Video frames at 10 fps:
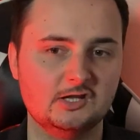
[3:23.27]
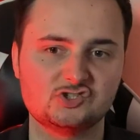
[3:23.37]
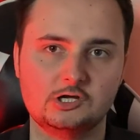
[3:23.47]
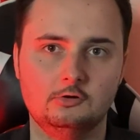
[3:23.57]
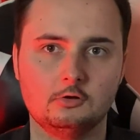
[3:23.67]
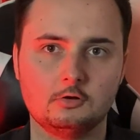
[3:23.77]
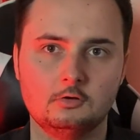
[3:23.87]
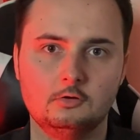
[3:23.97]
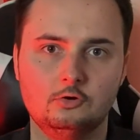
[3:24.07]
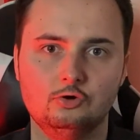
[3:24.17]
la chaleur,
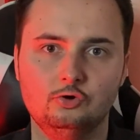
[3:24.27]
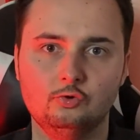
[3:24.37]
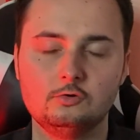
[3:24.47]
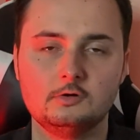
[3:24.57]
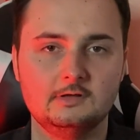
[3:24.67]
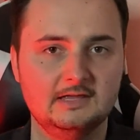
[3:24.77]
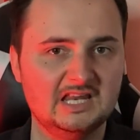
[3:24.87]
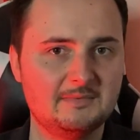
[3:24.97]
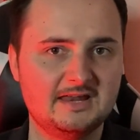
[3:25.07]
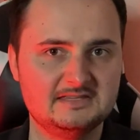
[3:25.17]
l'eau et
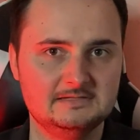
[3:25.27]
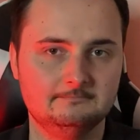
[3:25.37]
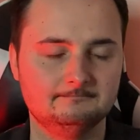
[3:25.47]
la maladie.